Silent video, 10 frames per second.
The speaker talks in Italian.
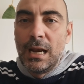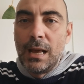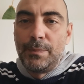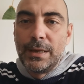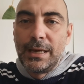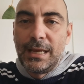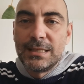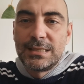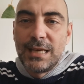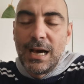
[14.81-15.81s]
La
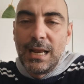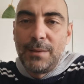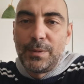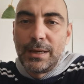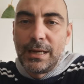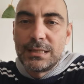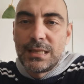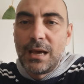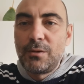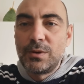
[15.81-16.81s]
pigrizia, la
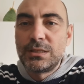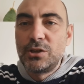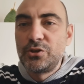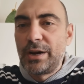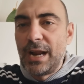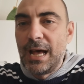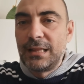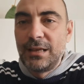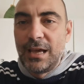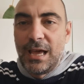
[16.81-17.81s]
pigrizia in queste
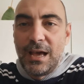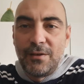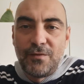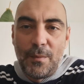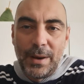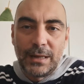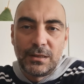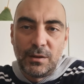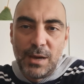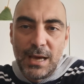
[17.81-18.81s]
giornate fa
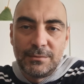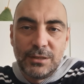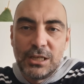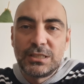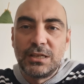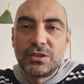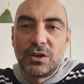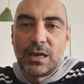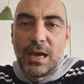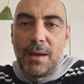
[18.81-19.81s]
parte di me, nel
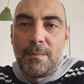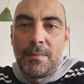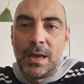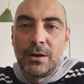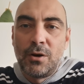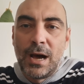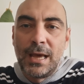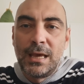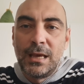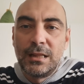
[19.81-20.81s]
senso che meno
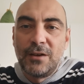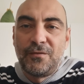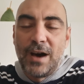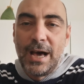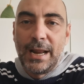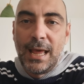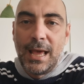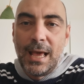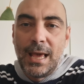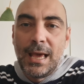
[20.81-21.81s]
hai da
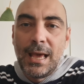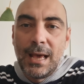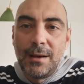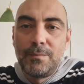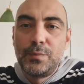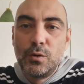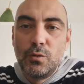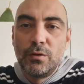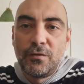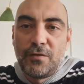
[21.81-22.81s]
fare e
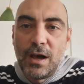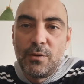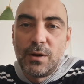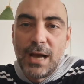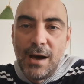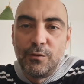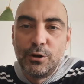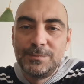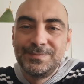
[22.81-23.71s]
più non fai un cavolo.